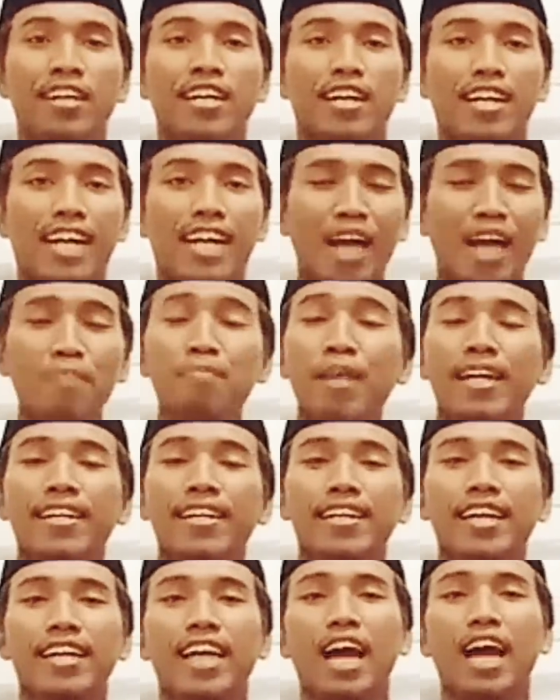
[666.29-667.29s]

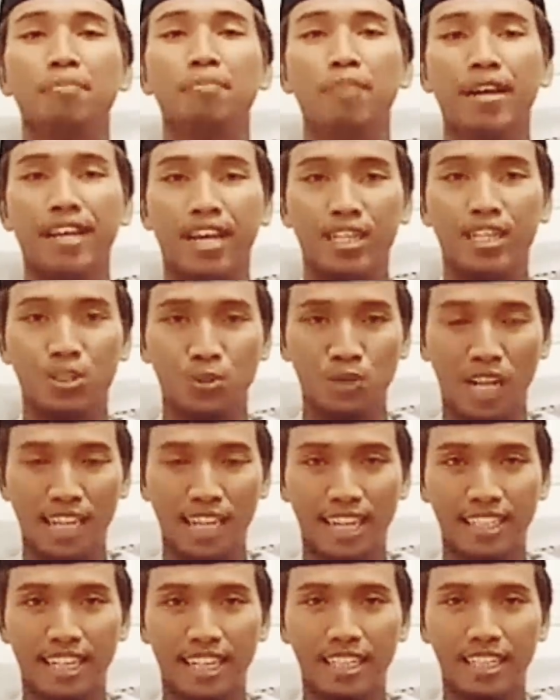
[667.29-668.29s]
rekaman dari apa yang sudah
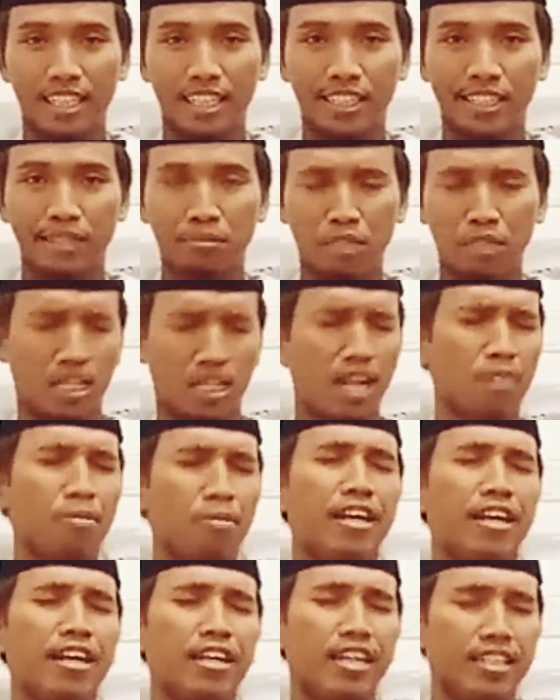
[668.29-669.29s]
terjadi masalah
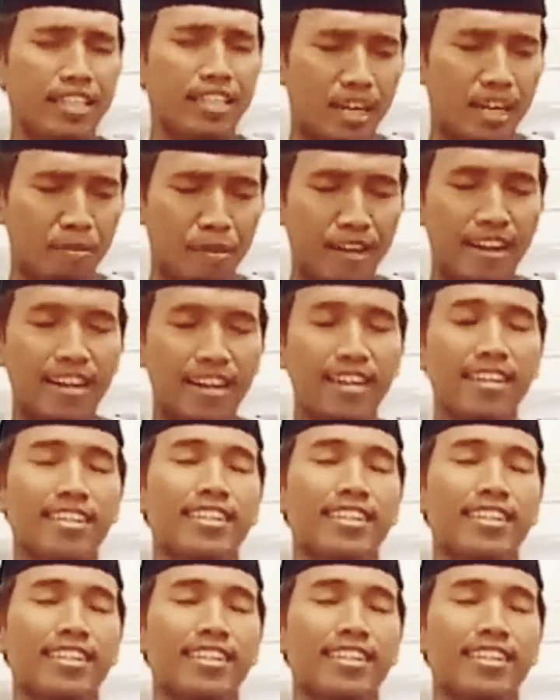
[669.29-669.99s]
benar dan tidak benar